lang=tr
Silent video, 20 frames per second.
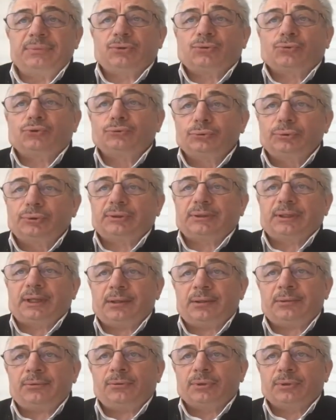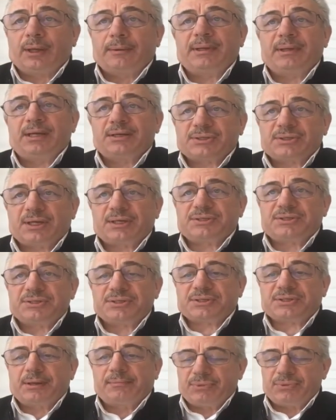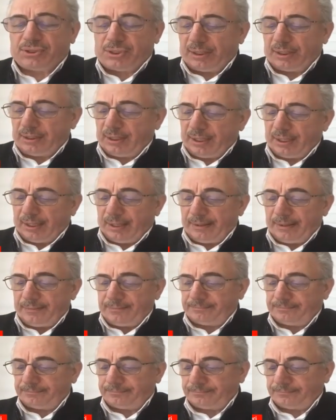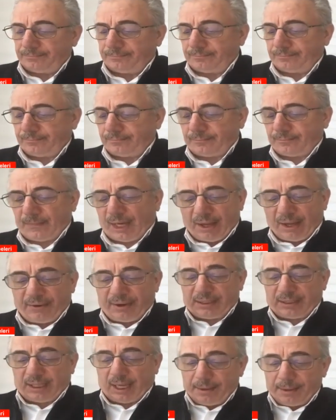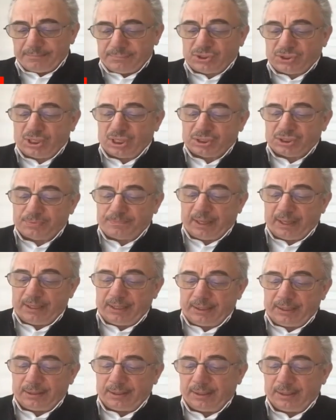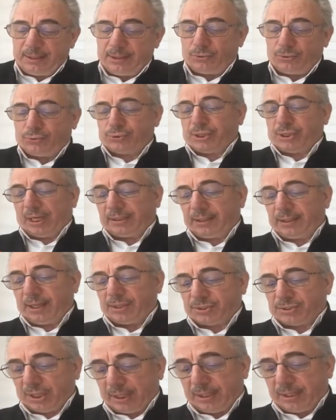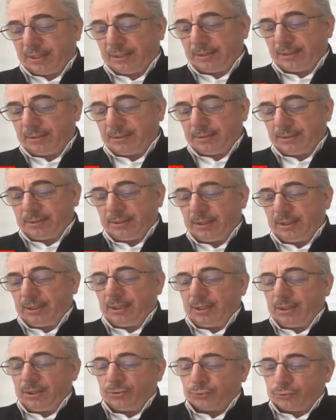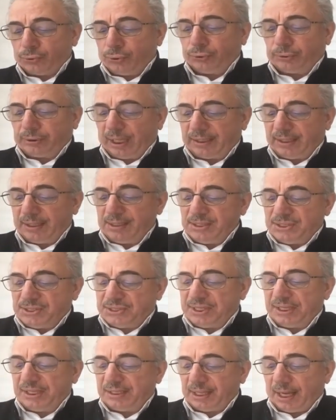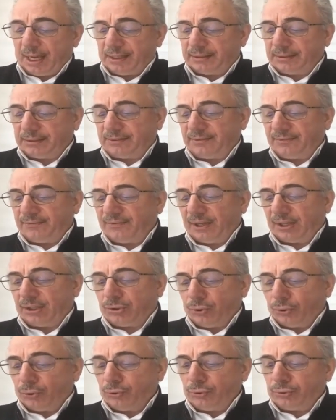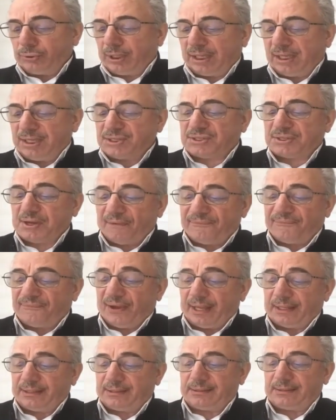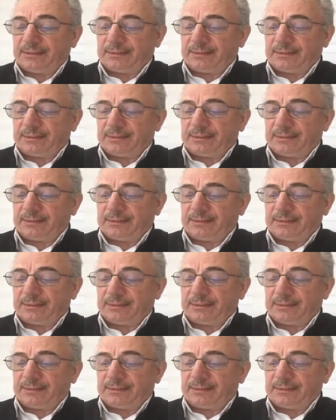bir kullukla olabilecek cinsten bir şey değil. Evet, hem cezbeyi kucaklayacak, ruhtaki istidat ve gönüldeki saffet,